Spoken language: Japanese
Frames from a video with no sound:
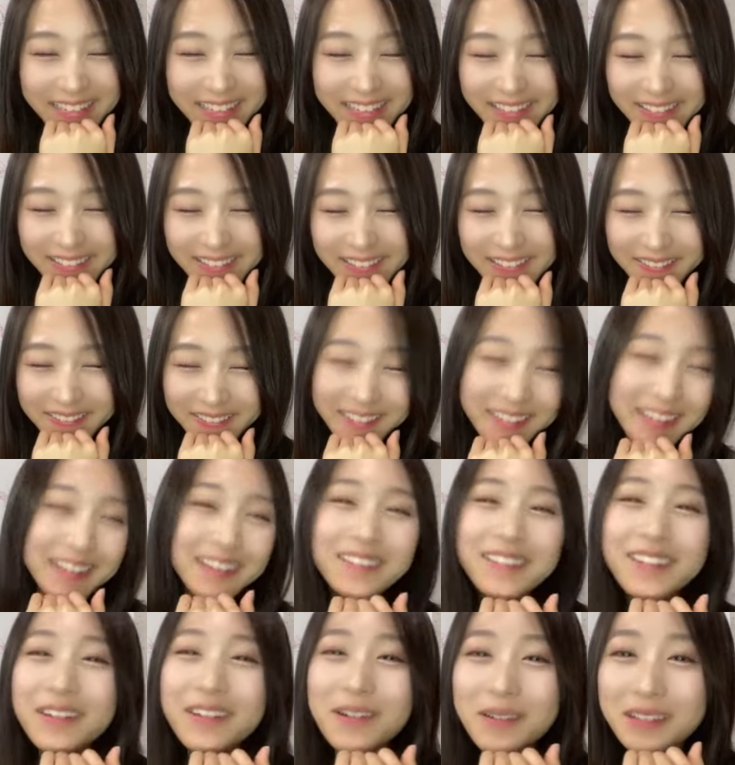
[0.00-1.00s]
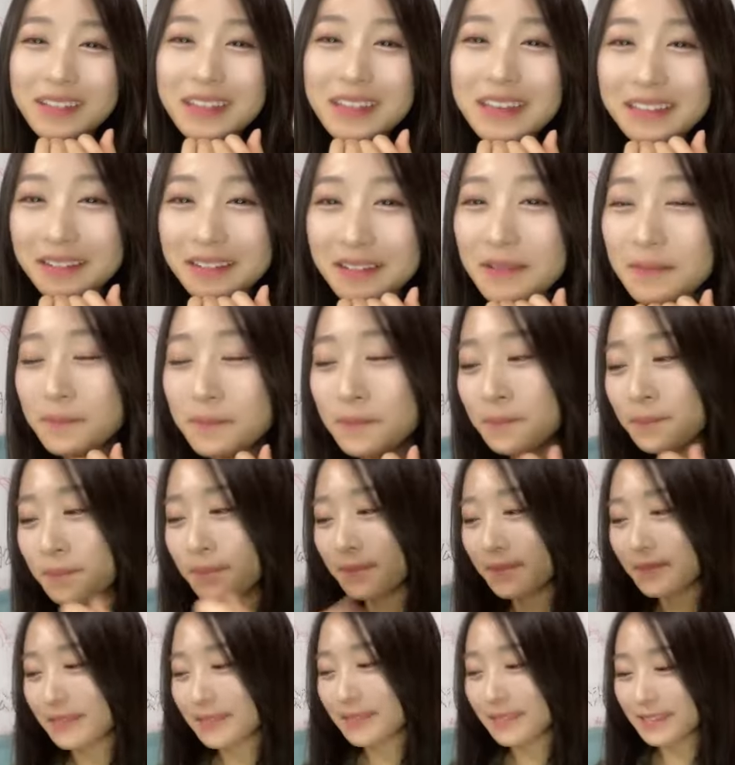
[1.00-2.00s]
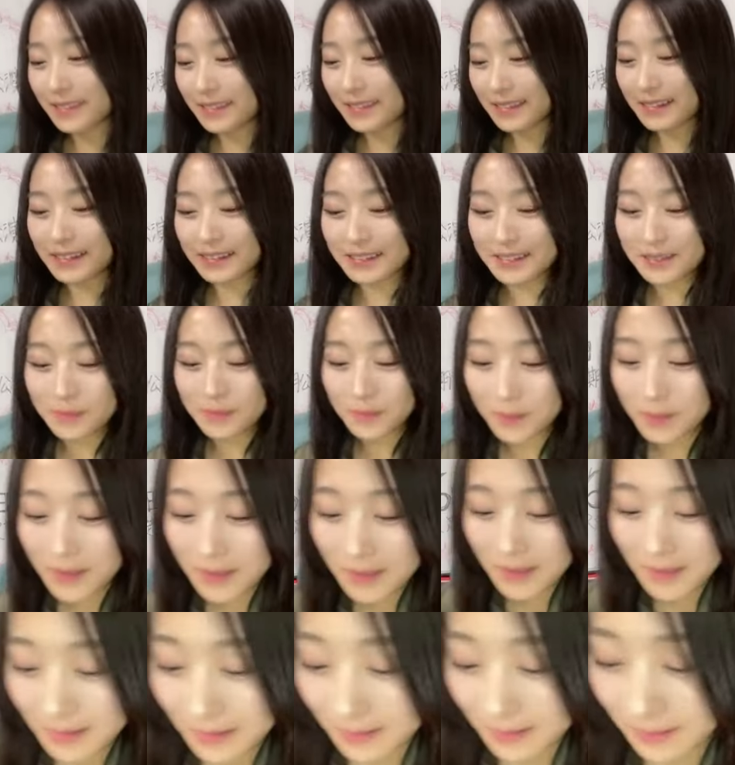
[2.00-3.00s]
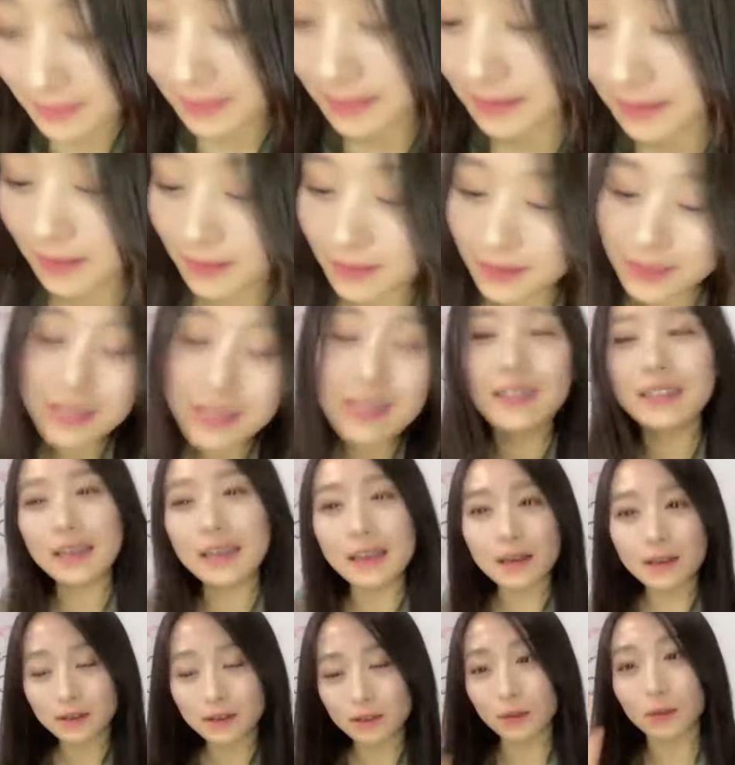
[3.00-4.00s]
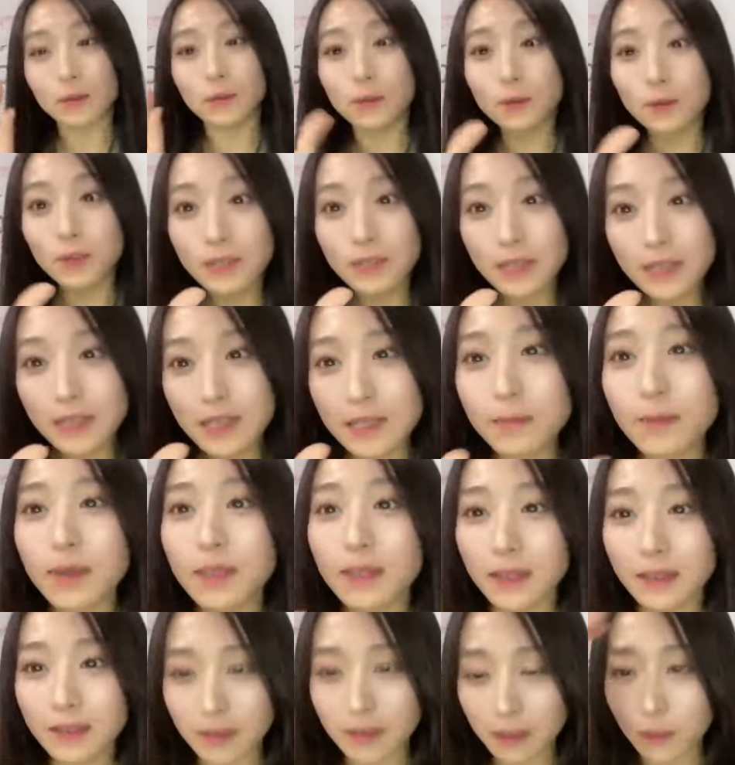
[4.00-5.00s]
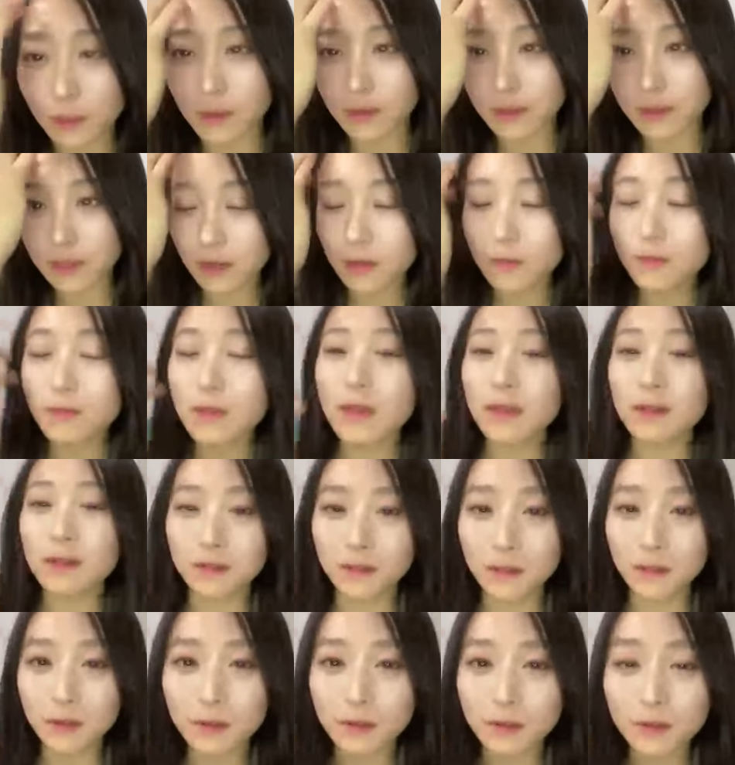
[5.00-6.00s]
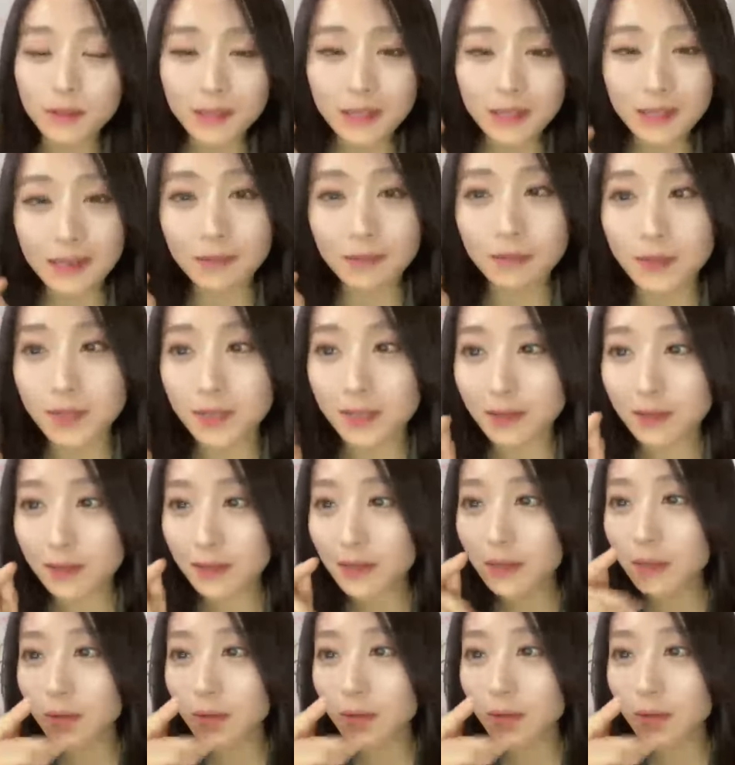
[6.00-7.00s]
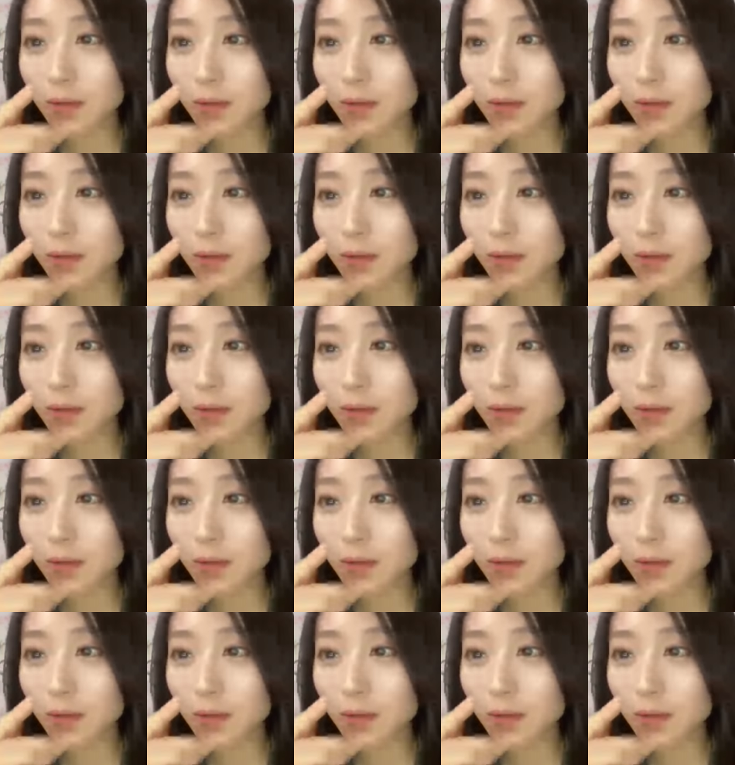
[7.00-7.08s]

すごい笑い声大きいのなんかでも歌ねそう歌姫なんだよラルメールの歌がめちゃくちゃ